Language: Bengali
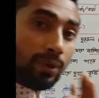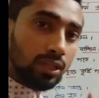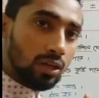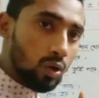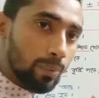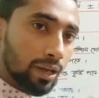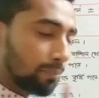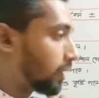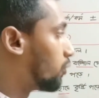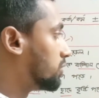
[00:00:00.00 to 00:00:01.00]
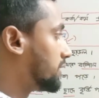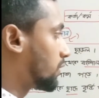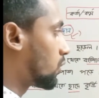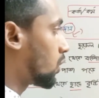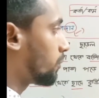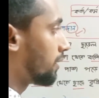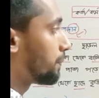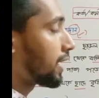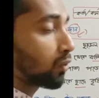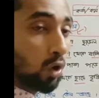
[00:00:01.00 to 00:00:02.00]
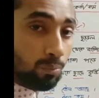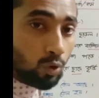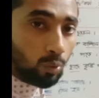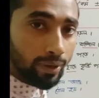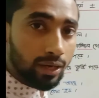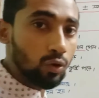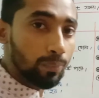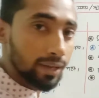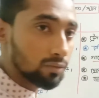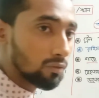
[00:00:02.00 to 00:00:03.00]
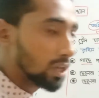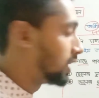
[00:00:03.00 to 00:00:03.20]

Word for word: অপাদান হবে বা অধিকরণ হবে বা কর্ম হবে এরকম কিছু